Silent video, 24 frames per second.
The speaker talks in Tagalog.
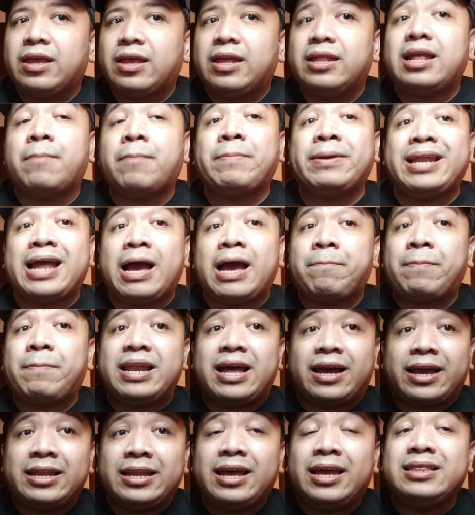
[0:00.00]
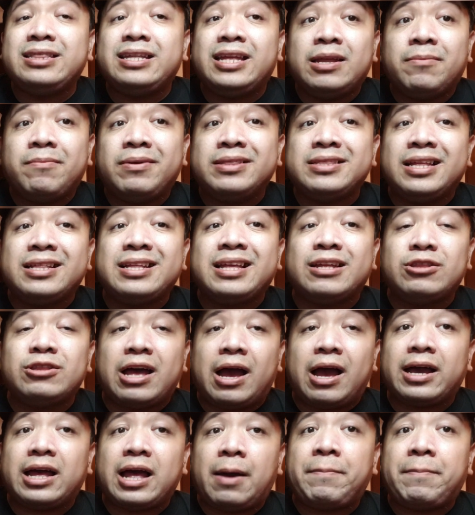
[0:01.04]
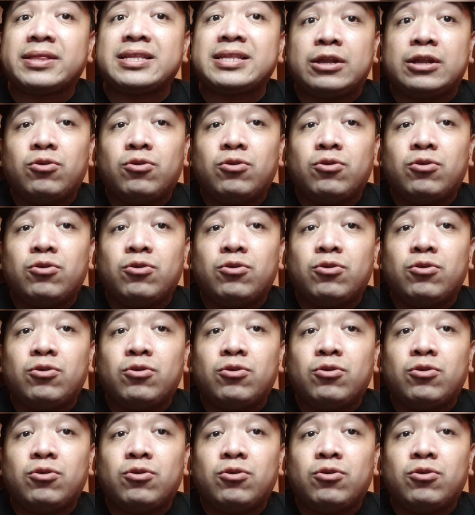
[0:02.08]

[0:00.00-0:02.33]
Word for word: na pinapalaki na hindi naman din dapat